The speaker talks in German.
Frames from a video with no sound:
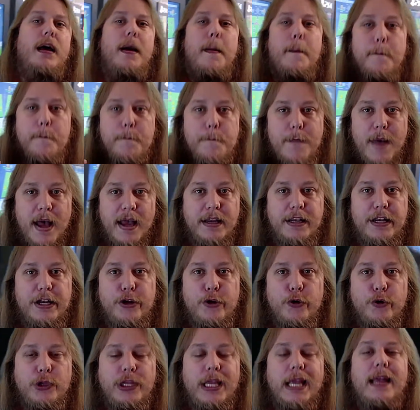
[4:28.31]
meine
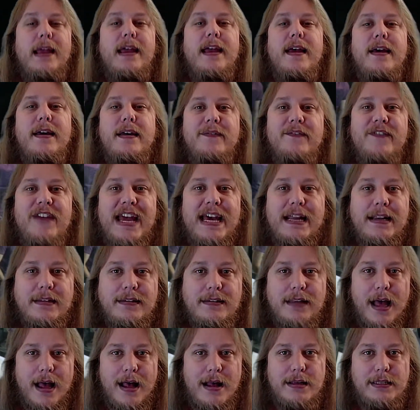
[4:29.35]
Güte, wäre
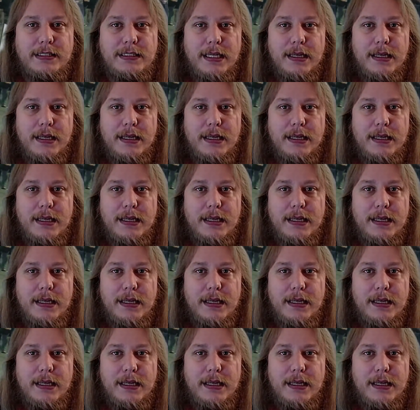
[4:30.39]
das